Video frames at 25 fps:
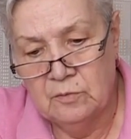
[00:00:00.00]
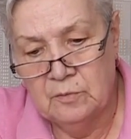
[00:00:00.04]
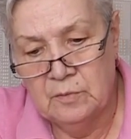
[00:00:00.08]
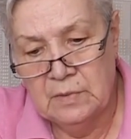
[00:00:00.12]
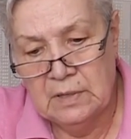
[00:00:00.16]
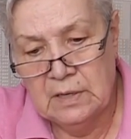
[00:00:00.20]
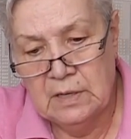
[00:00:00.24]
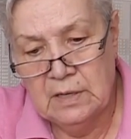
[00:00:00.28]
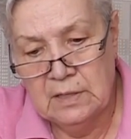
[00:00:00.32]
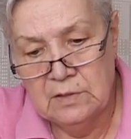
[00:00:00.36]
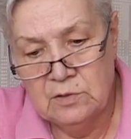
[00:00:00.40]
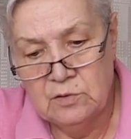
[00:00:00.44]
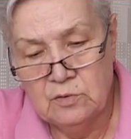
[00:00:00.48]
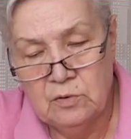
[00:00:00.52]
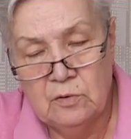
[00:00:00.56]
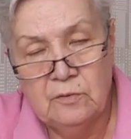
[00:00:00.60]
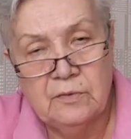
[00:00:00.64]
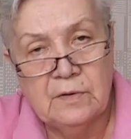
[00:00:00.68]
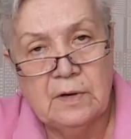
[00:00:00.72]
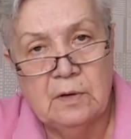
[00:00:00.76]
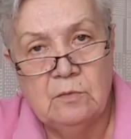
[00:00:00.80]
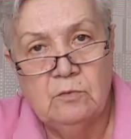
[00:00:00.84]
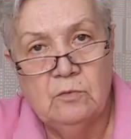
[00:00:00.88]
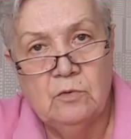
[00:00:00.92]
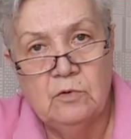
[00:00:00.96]

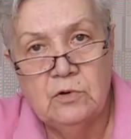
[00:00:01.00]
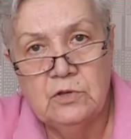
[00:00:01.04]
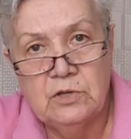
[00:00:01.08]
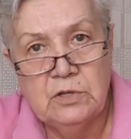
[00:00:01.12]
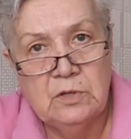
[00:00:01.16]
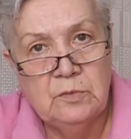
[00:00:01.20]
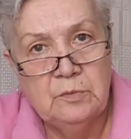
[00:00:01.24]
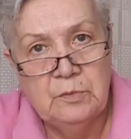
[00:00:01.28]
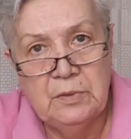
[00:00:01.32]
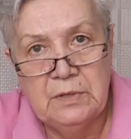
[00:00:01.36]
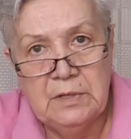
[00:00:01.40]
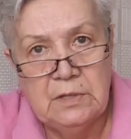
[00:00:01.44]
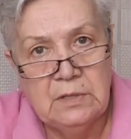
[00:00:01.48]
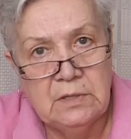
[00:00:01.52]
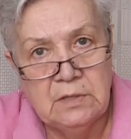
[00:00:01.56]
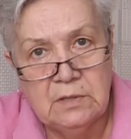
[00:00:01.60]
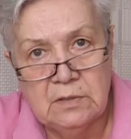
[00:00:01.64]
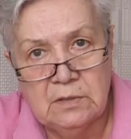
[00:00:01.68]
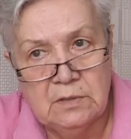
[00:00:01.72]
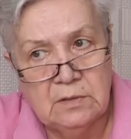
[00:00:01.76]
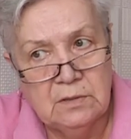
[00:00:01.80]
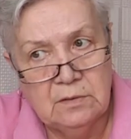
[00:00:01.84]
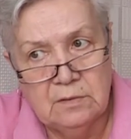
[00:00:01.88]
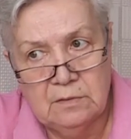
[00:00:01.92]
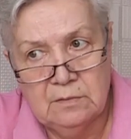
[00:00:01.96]
марганцовка может быть
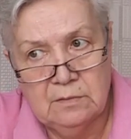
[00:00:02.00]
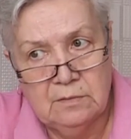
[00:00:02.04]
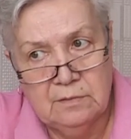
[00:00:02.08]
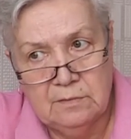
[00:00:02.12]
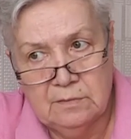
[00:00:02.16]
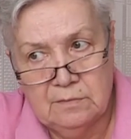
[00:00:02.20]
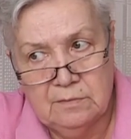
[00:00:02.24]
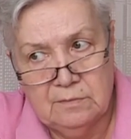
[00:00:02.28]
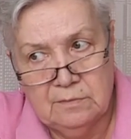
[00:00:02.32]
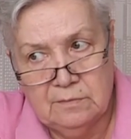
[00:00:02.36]
э,